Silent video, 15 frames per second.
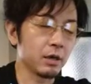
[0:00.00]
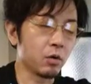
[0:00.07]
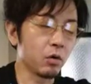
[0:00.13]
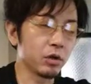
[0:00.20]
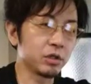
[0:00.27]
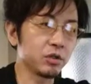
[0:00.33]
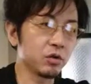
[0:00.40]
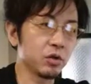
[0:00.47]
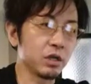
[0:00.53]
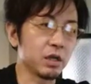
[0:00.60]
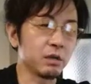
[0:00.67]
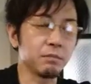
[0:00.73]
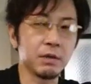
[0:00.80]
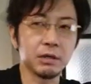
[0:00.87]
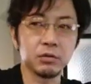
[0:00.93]
効率のい
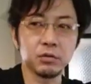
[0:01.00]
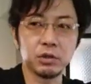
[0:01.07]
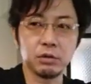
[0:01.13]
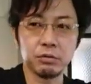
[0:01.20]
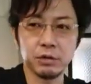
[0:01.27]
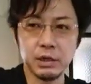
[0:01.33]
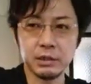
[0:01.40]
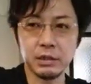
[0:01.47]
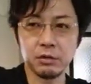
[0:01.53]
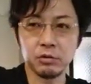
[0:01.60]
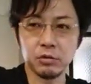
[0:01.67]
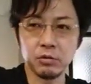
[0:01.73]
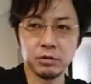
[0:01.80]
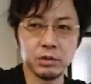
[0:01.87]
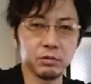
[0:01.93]
い、まあ、そして増やせる
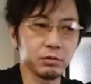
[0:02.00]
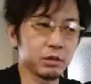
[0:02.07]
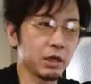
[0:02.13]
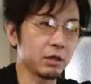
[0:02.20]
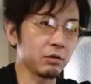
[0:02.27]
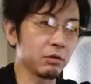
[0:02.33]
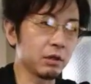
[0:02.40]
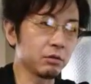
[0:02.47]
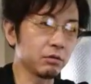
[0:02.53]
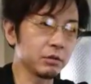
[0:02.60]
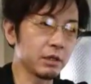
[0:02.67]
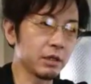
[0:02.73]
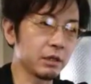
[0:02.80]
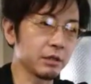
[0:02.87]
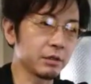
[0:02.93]
投資をしたいというのは当
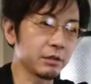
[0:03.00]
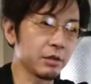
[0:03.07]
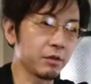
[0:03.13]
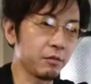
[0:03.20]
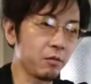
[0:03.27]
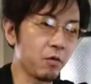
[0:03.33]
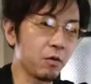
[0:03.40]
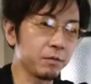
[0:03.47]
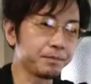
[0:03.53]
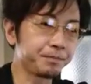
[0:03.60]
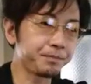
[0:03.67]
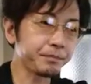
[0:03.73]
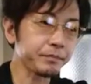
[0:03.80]
然なんですけれども、